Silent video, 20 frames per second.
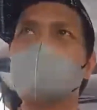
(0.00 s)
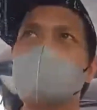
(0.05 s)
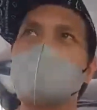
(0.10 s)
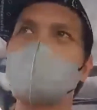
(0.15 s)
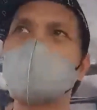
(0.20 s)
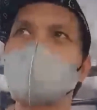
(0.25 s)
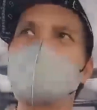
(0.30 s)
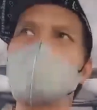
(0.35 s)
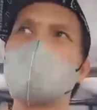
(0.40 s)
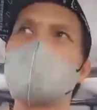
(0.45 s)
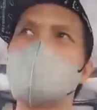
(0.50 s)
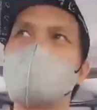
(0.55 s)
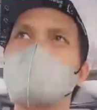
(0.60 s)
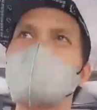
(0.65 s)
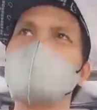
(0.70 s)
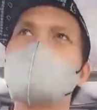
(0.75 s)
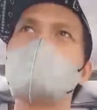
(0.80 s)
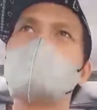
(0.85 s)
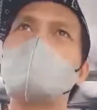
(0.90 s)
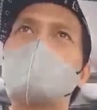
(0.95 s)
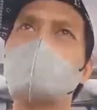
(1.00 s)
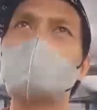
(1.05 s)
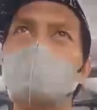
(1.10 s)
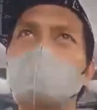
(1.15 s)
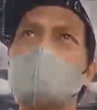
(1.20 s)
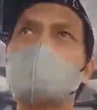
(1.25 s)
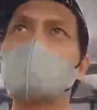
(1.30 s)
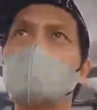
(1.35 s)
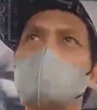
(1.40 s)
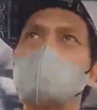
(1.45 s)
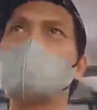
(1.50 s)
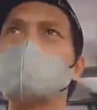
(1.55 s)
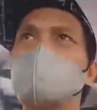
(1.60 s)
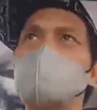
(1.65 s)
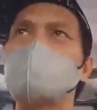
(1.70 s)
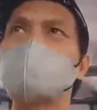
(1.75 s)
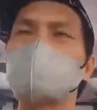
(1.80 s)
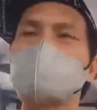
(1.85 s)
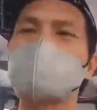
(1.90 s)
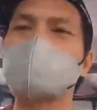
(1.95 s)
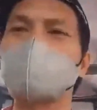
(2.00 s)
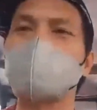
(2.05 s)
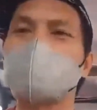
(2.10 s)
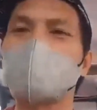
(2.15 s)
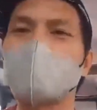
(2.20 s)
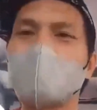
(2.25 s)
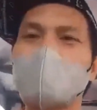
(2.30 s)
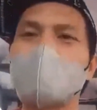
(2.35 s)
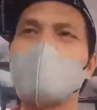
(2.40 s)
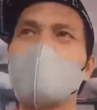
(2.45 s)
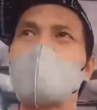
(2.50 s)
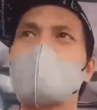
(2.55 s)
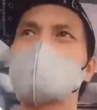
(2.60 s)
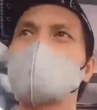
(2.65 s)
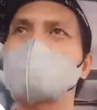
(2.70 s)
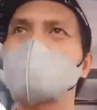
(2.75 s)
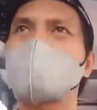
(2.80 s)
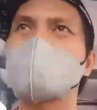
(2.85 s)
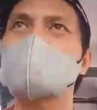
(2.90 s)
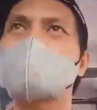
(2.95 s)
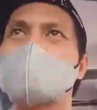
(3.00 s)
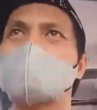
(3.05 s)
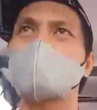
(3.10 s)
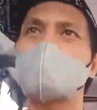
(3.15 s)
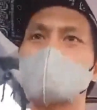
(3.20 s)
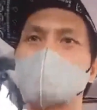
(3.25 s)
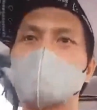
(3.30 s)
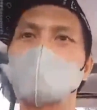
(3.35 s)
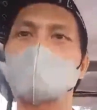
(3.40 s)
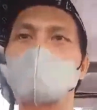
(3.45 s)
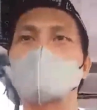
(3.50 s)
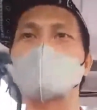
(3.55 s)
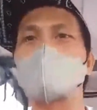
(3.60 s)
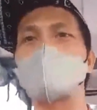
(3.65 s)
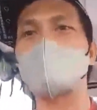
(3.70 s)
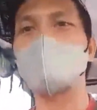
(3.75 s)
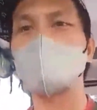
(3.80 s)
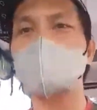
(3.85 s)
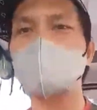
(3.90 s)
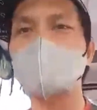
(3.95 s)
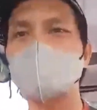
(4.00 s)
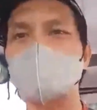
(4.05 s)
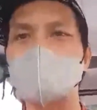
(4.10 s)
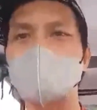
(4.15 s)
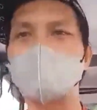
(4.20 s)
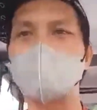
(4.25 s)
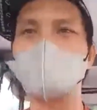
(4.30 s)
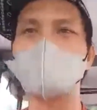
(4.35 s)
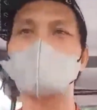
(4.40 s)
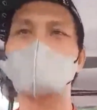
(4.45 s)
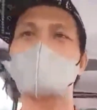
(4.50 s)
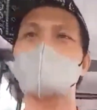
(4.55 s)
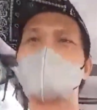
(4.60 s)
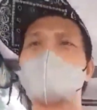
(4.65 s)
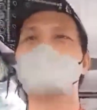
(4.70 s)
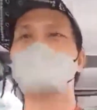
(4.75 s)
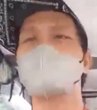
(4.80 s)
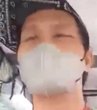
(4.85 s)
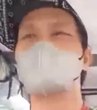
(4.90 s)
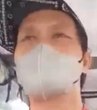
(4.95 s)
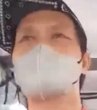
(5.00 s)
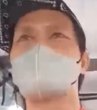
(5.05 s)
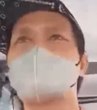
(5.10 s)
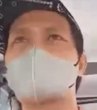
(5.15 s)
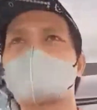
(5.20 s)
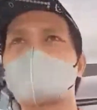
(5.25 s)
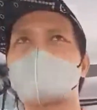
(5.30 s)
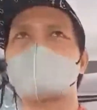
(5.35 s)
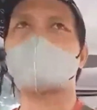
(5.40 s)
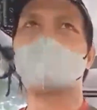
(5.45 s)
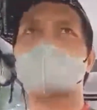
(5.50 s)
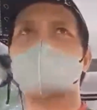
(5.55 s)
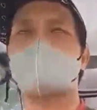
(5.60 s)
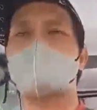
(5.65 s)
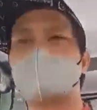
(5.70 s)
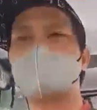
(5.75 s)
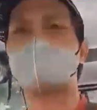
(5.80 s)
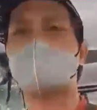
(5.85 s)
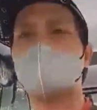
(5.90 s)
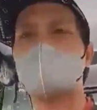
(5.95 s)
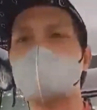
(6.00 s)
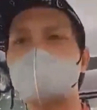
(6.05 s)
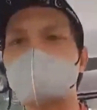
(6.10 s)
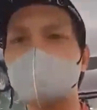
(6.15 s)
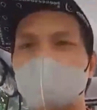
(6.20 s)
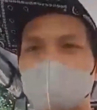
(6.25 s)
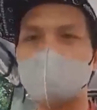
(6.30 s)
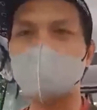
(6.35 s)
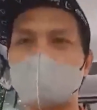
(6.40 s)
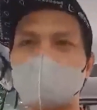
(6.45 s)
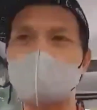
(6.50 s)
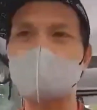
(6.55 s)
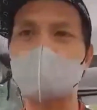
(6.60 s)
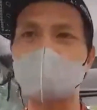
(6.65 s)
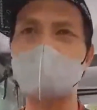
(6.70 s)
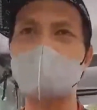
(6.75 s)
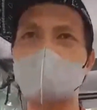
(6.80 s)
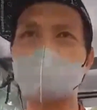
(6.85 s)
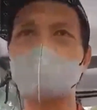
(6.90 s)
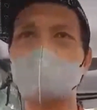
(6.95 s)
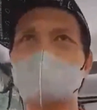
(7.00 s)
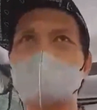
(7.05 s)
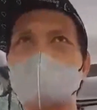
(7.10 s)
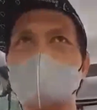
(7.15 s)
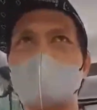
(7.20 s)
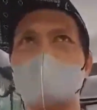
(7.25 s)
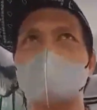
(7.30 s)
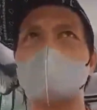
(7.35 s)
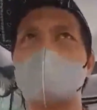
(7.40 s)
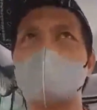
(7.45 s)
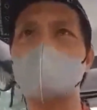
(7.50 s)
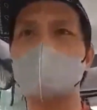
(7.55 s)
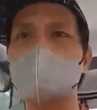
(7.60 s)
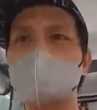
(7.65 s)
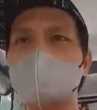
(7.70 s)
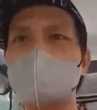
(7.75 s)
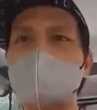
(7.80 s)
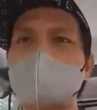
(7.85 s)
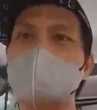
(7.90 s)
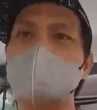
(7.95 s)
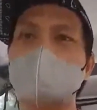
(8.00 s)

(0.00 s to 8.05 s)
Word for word: masaya itong nangyari sa akin kasi ito ngayon po, Pagpasok ko dito sa subdivision namin, puro